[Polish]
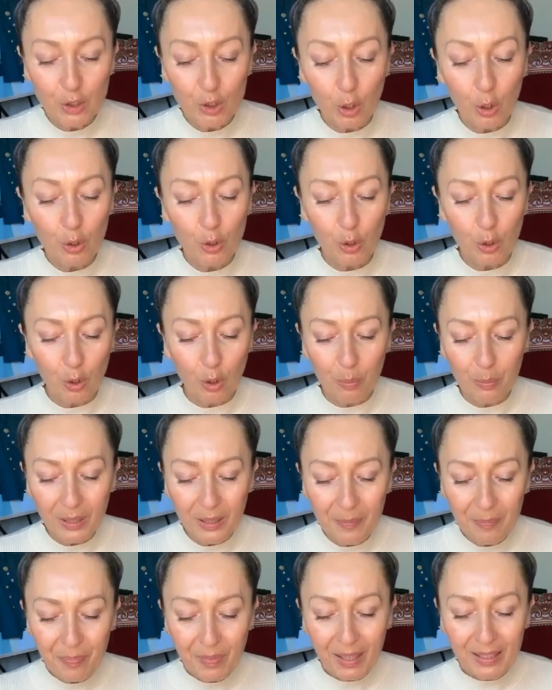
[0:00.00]
I co to
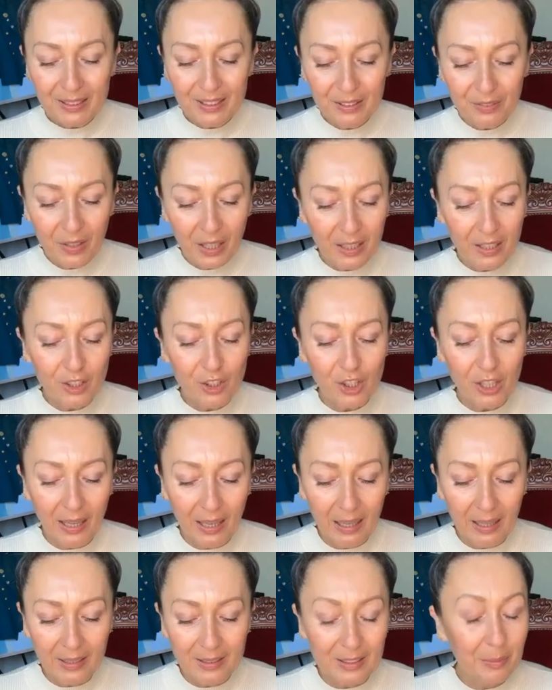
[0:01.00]
robi?
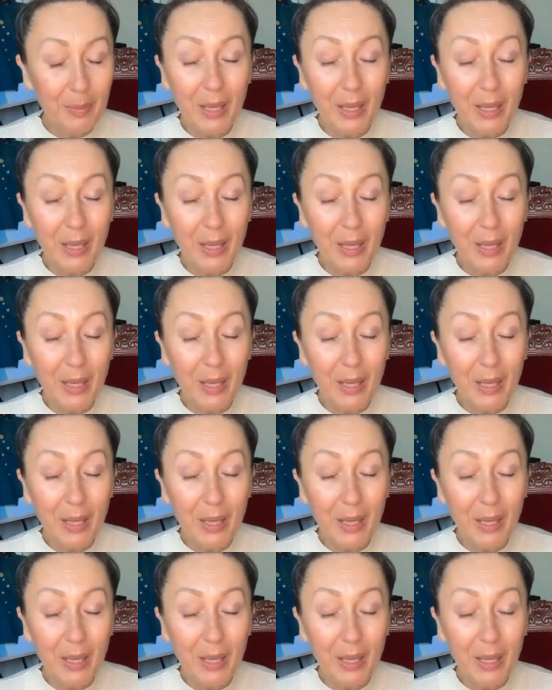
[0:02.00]
Zwiększa,